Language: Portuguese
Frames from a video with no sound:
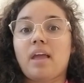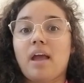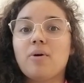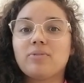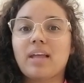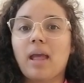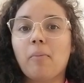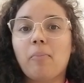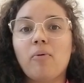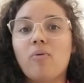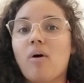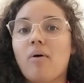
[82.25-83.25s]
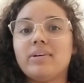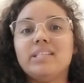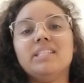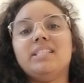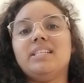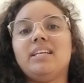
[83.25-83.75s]
é um tempo qual a
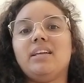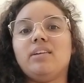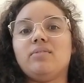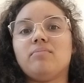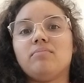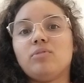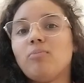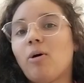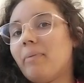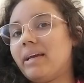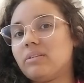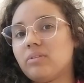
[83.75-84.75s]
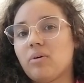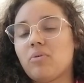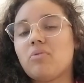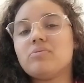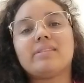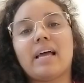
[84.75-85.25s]
gente no momento não
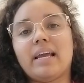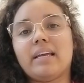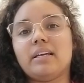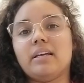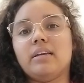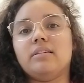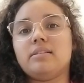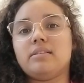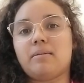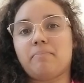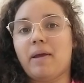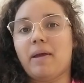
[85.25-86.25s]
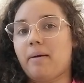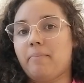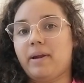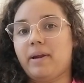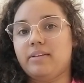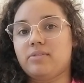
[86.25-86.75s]
consegue desempenhar
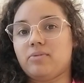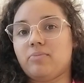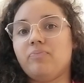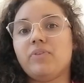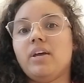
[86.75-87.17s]
para isso.